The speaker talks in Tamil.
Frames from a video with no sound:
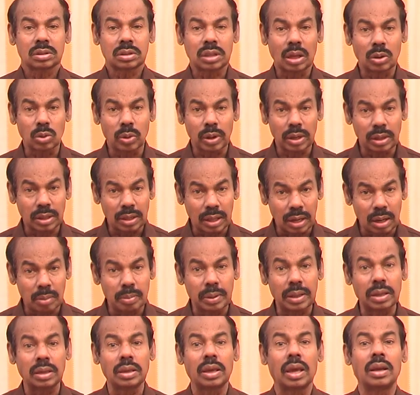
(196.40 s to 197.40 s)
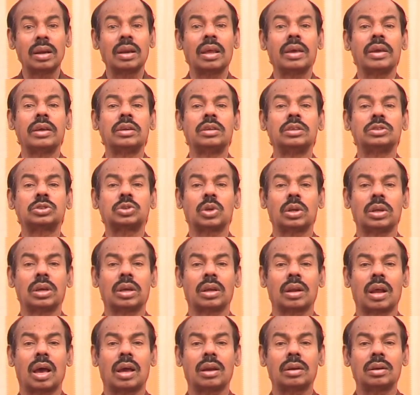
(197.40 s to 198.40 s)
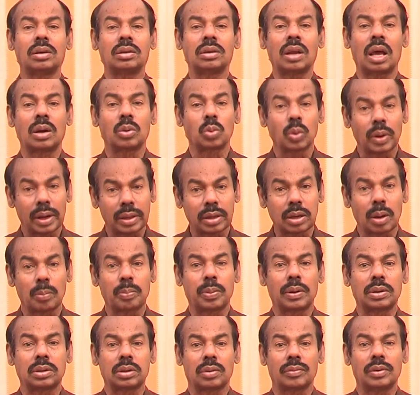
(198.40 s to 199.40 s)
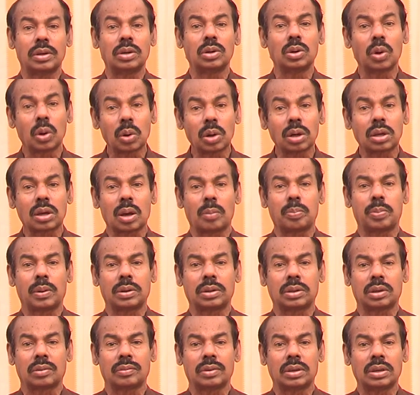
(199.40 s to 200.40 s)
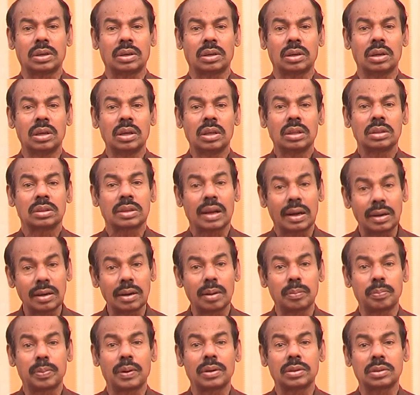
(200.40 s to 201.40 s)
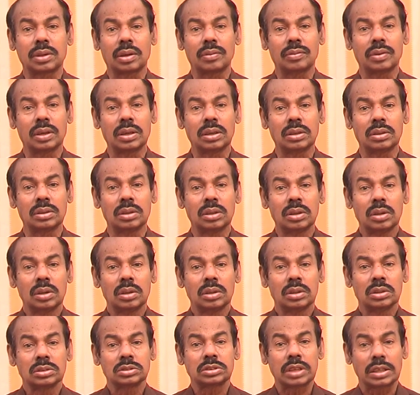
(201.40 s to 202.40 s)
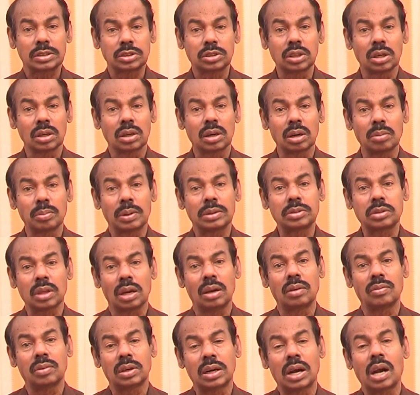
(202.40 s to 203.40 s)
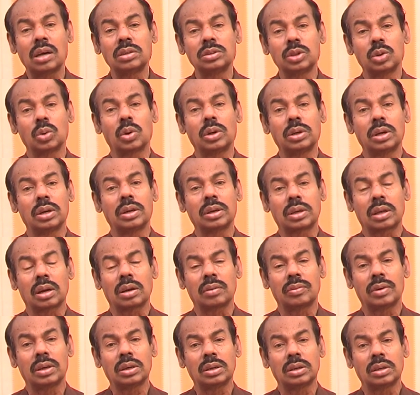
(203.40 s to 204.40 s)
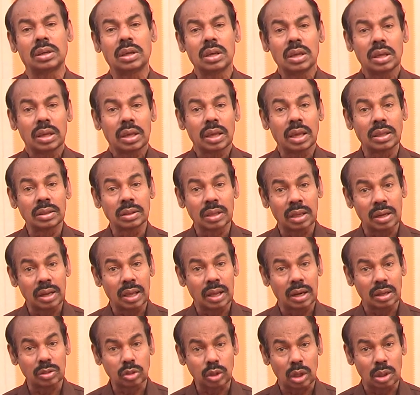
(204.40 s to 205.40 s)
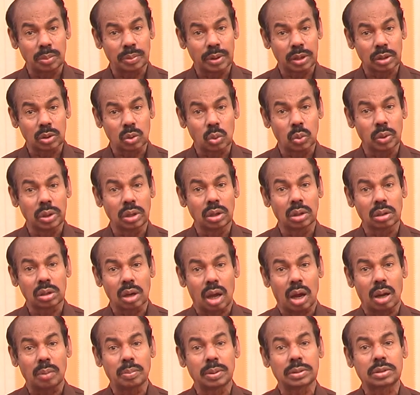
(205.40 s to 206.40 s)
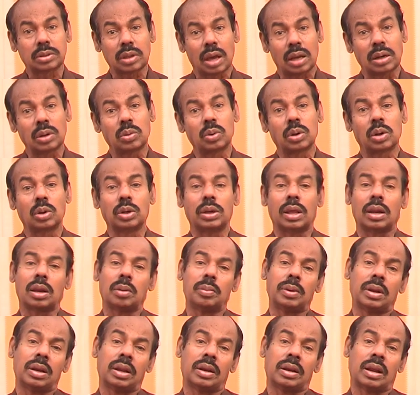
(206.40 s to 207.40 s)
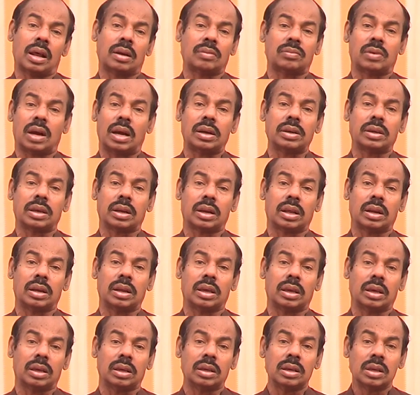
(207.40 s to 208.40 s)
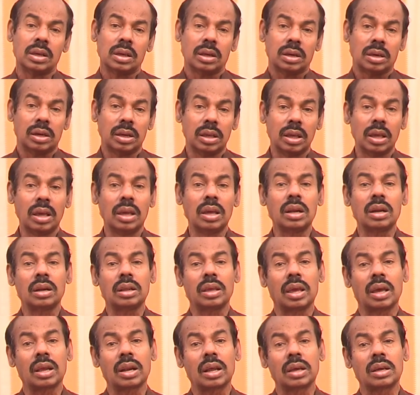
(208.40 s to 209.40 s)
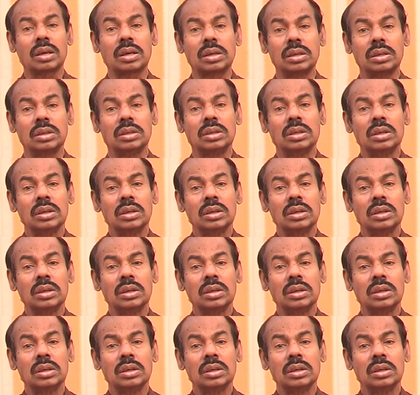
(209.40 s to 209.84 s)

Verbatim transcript: தன்னுடைய நிலைமை என்ன என்று சொல்கிறான் நான் உடைக்கப்பட்டவன் நொறுக்கப்பட்டவன் தள்ளப்பட்டவன் சத்துருக்கள் மத்தியிலே வாழ்ந்து கொண்டிருக்கிறவன் எந்த நேரத்திலும் எனக்கு உயிருக்கு ஆபத்தான ஒரு நிலைமையிலே நான் வாழ்கிறேனே நீர் எனக்கு